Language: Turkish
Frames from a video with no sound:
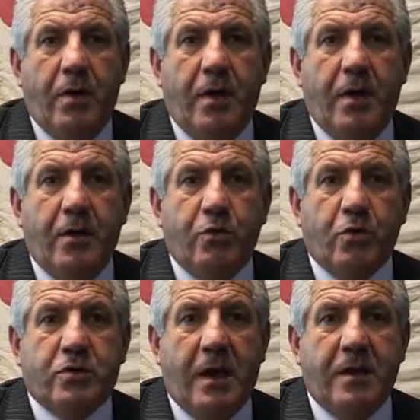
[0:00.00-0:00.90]
e,
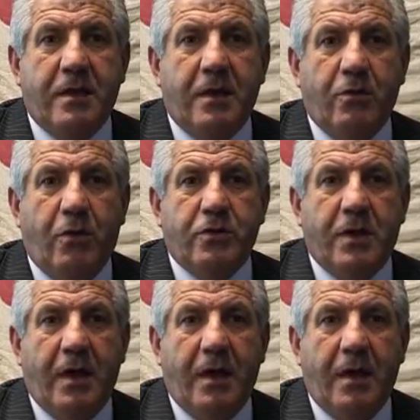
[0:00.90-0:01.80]
97 yıl
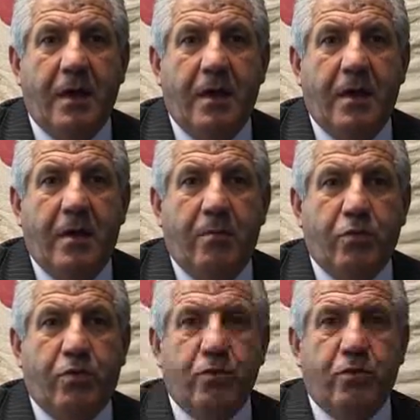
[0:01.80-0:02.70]
önce
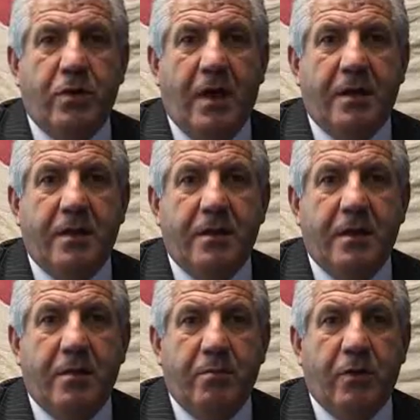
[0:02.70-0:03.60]
bütün
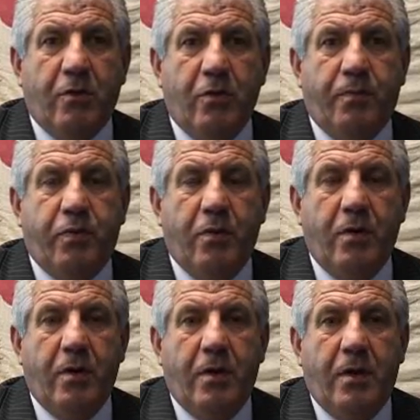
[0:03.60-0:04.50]
dünyanın bir olup
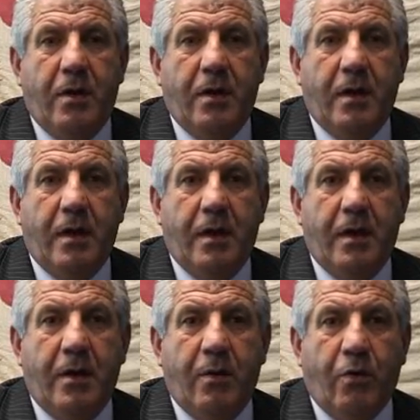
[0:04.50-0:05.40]

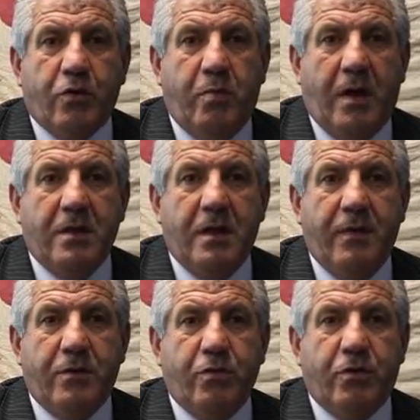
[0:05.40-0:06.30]
e,
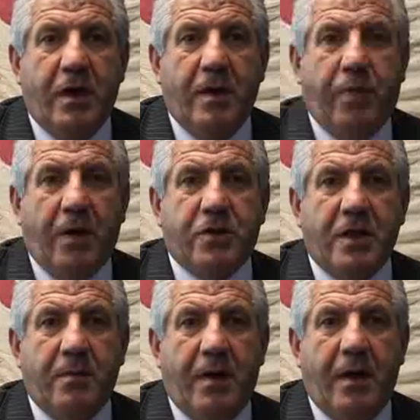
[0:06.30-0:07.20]
Osmanlı'yı ve Türkiye'yi
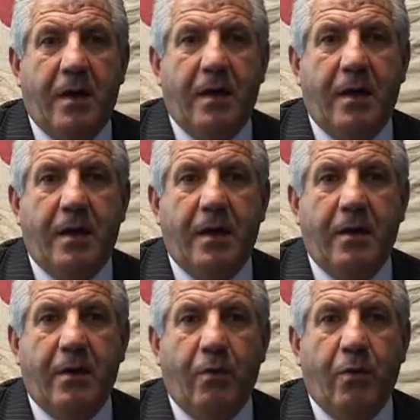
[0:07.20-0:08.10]
parçalama e,
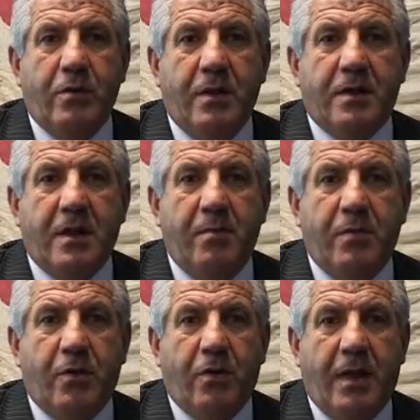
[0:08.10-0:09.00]

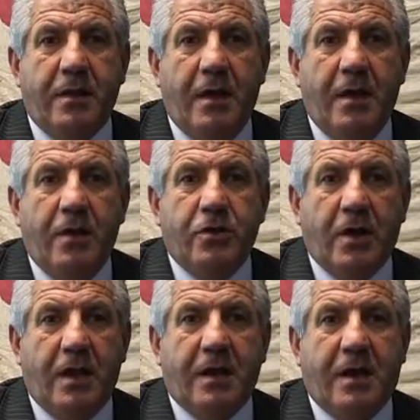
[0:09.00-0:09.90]
oyunlarından biri olan
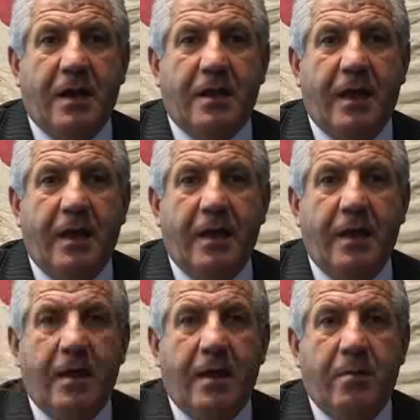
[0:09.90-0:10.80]
Çanakkale'de
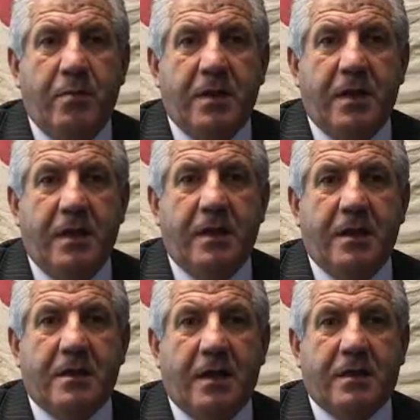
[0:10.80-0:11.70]
bir
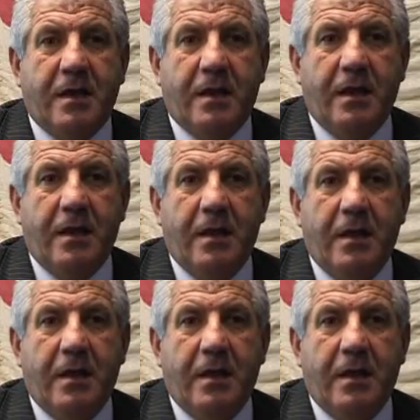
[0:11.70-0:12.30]
İngiliz askeri